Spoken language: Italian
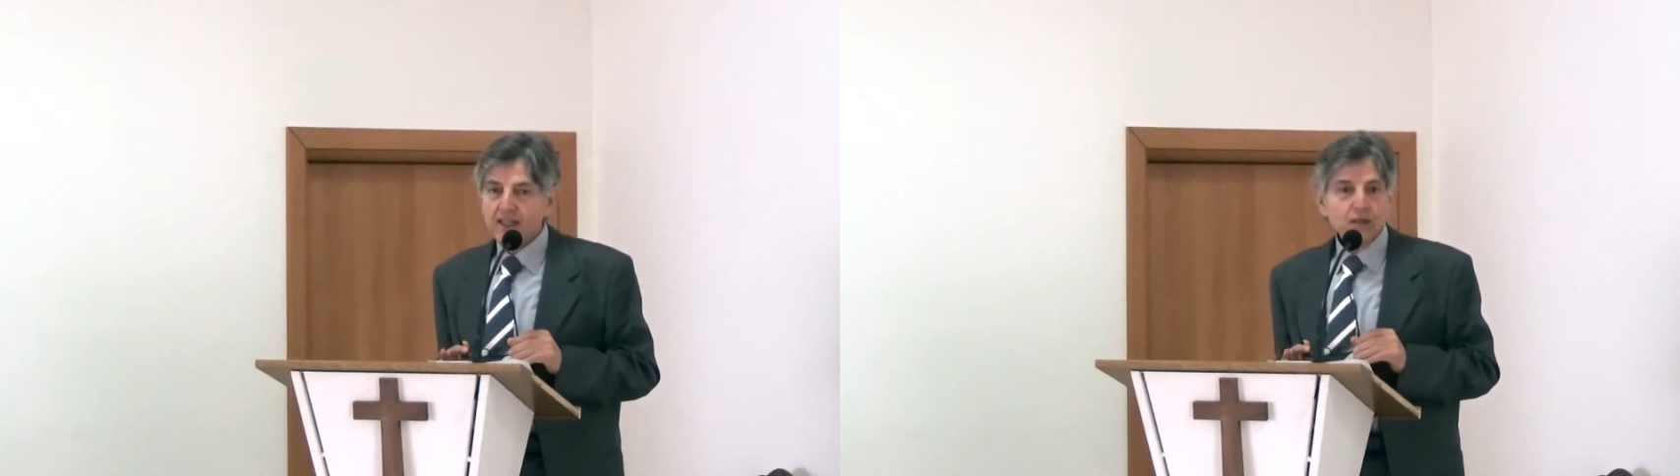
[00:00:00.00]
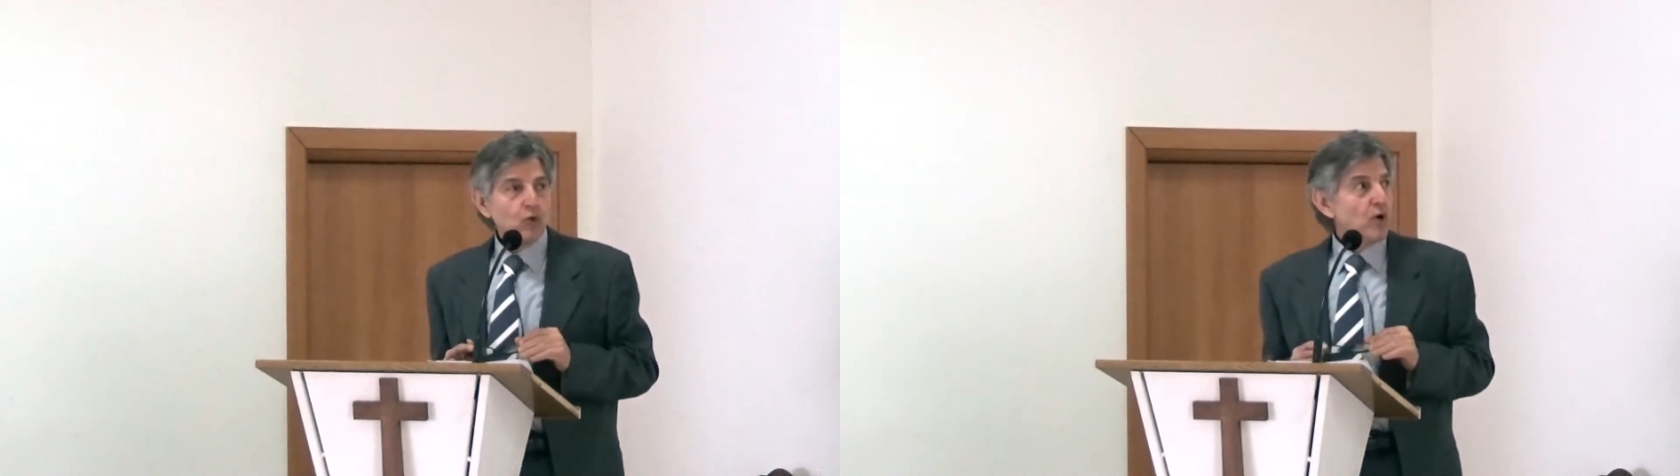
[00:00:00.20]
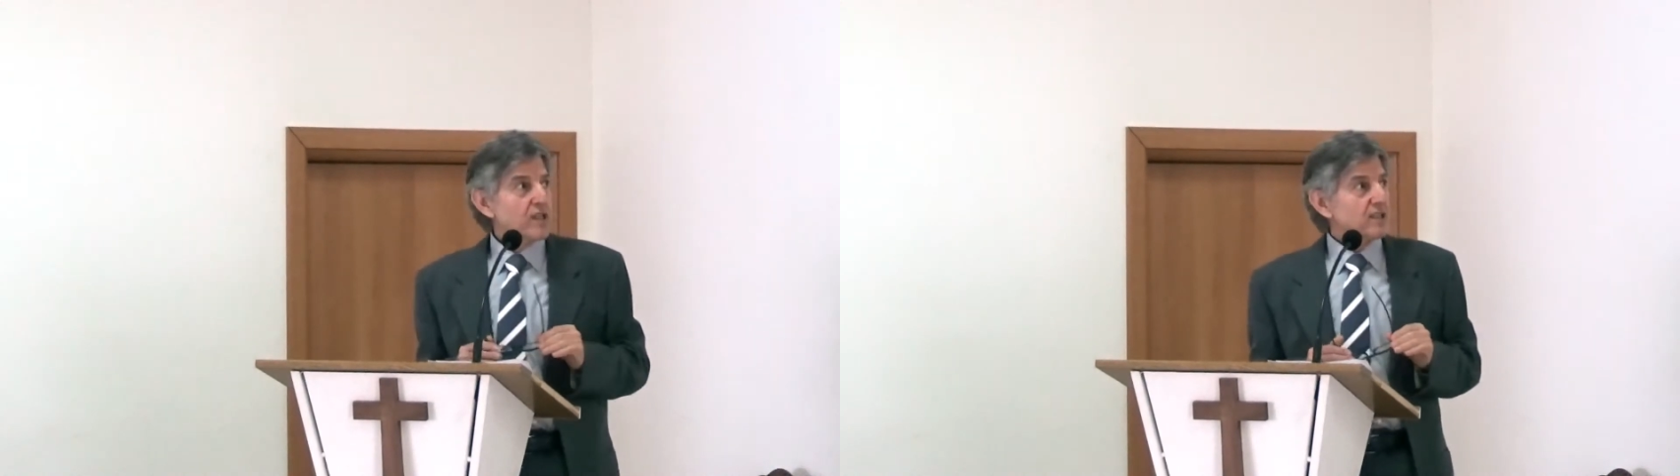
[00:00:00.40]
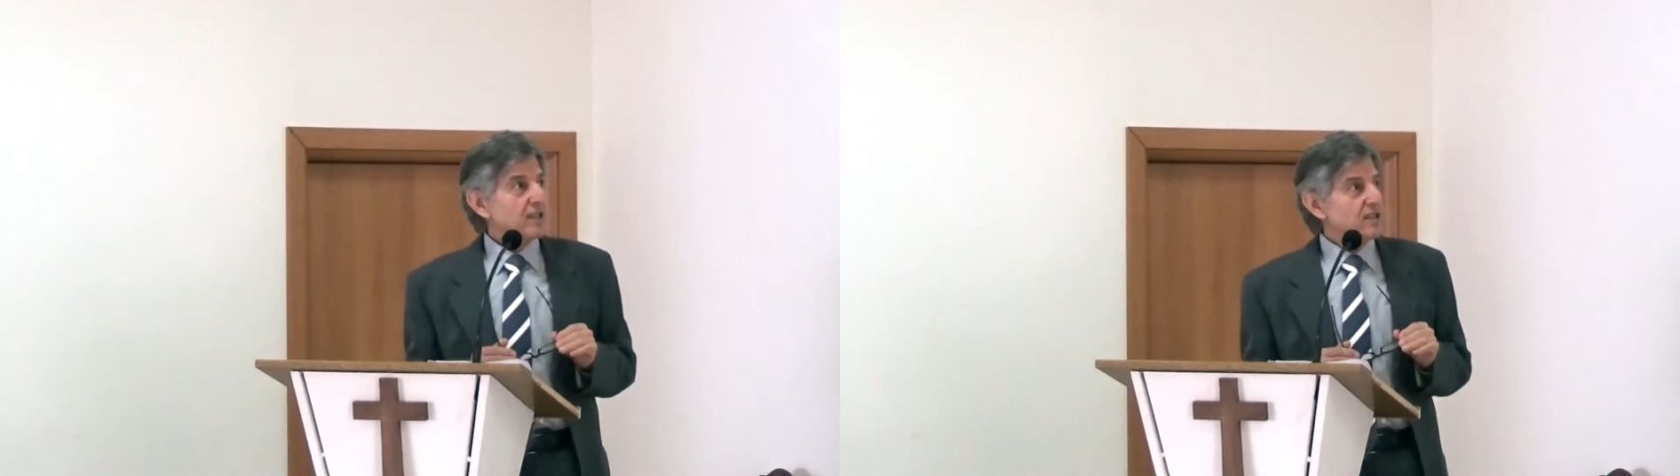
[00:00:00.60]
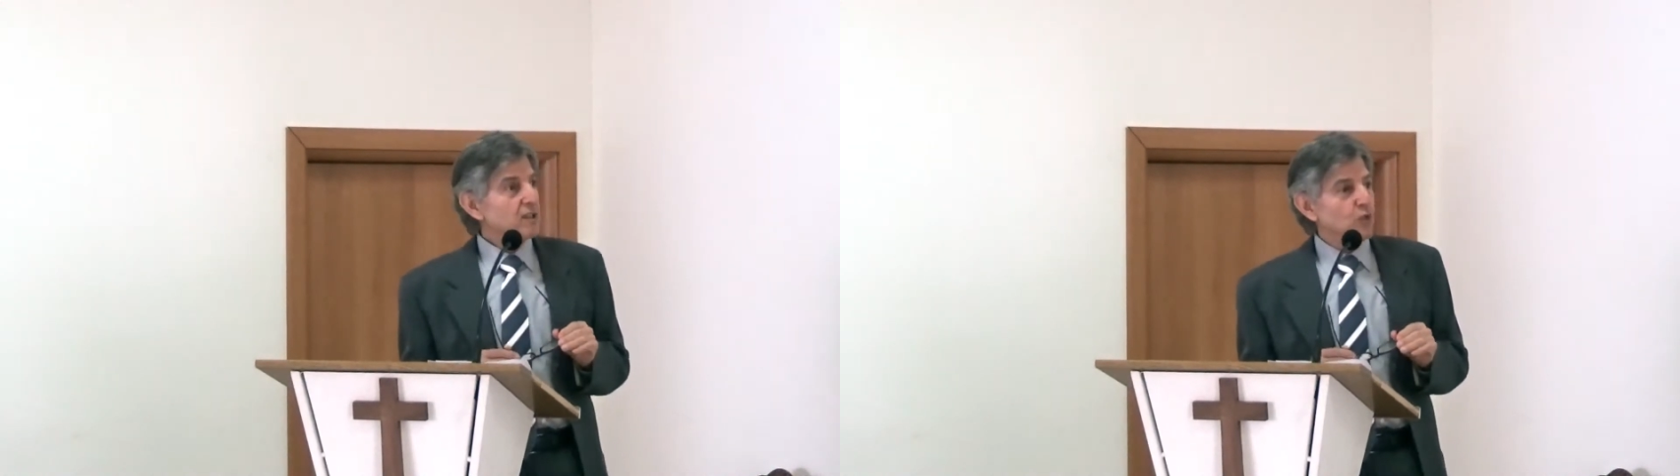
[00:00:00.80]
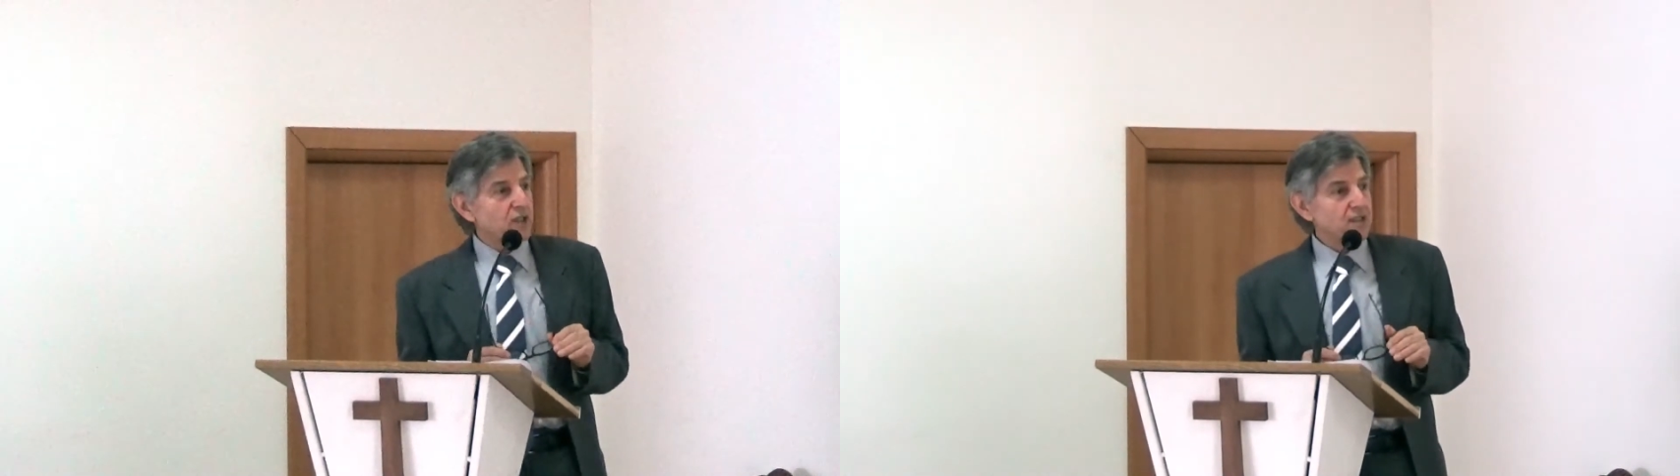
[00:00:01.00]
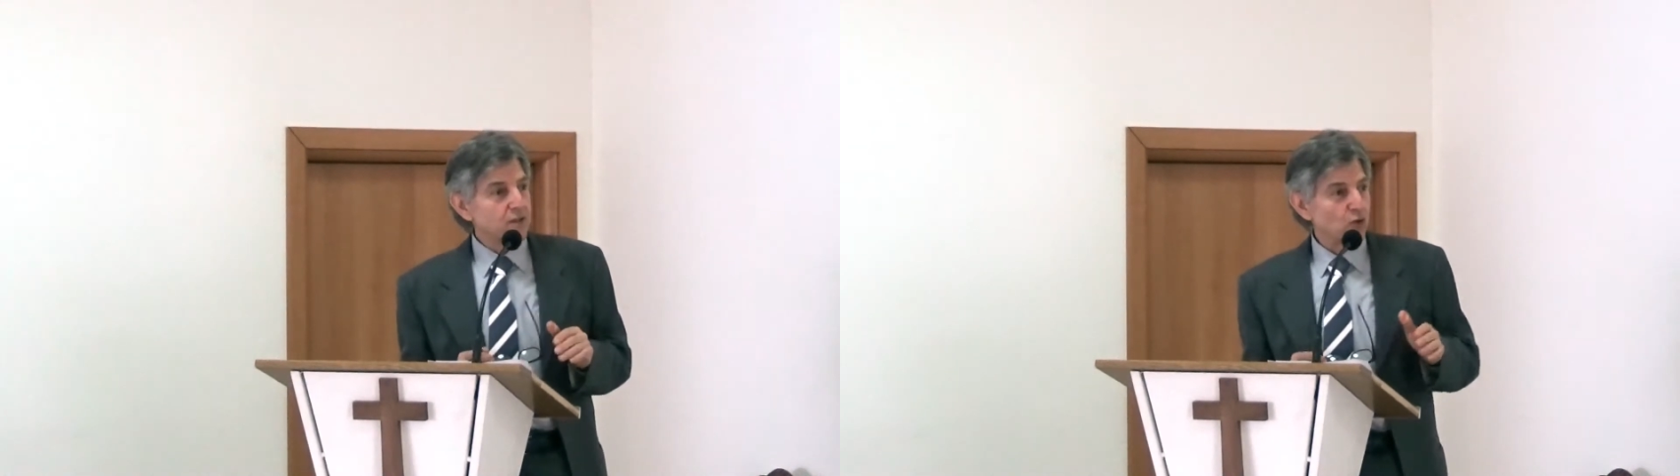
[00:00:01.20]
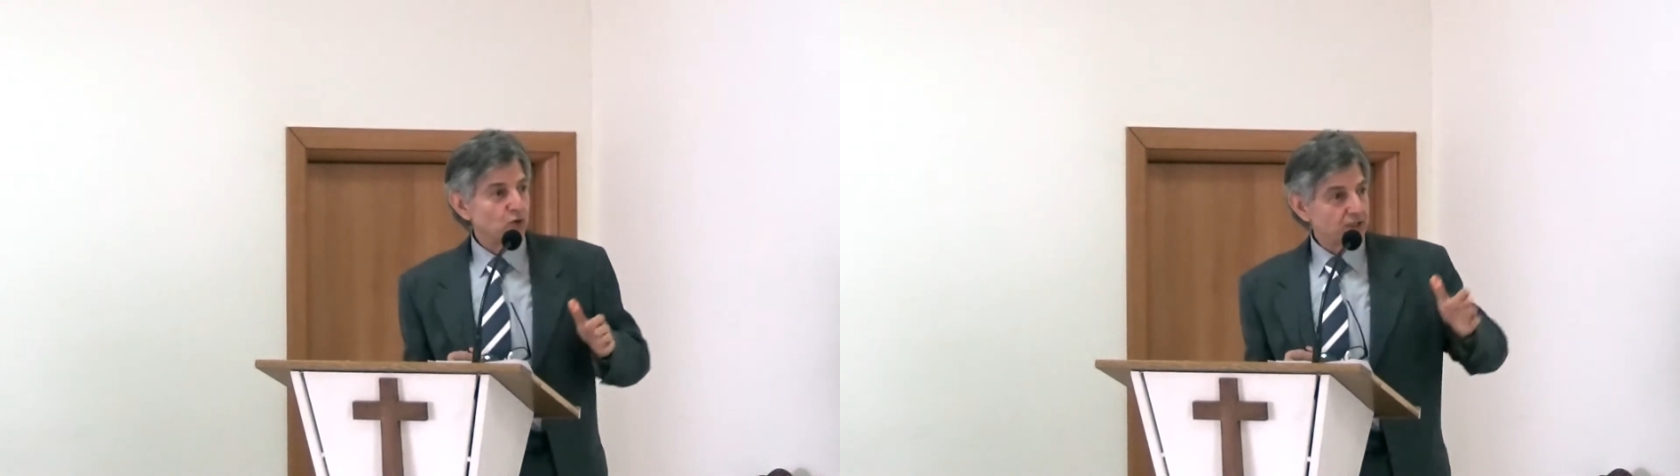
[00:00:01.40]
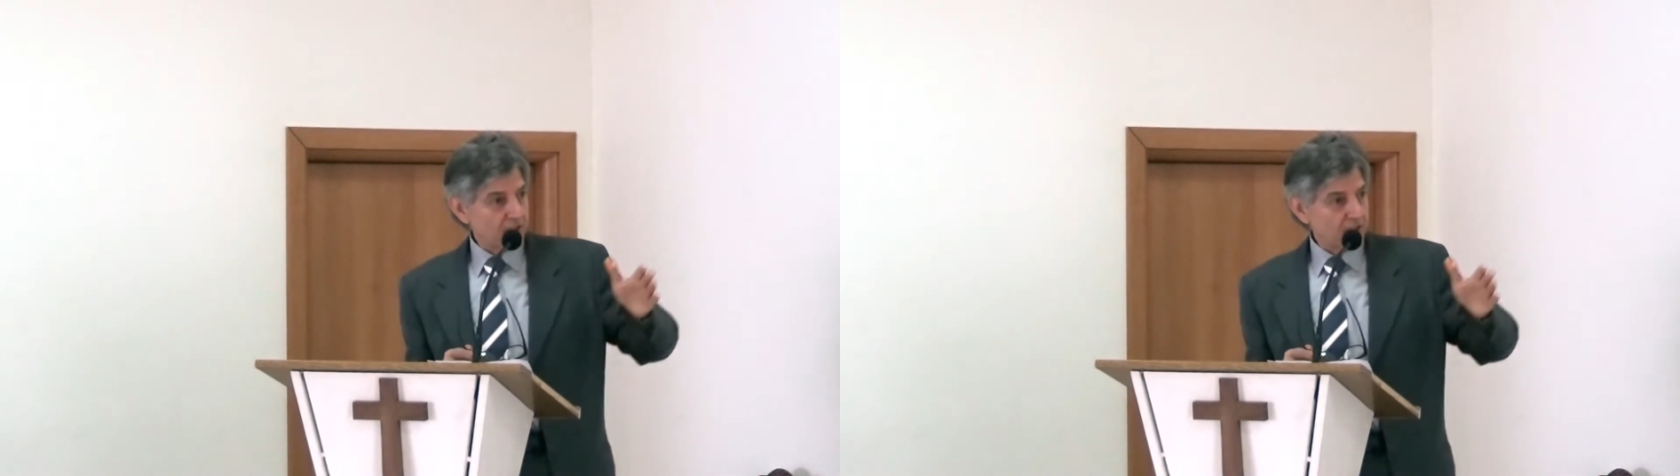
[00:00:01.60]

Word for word: in questa situazione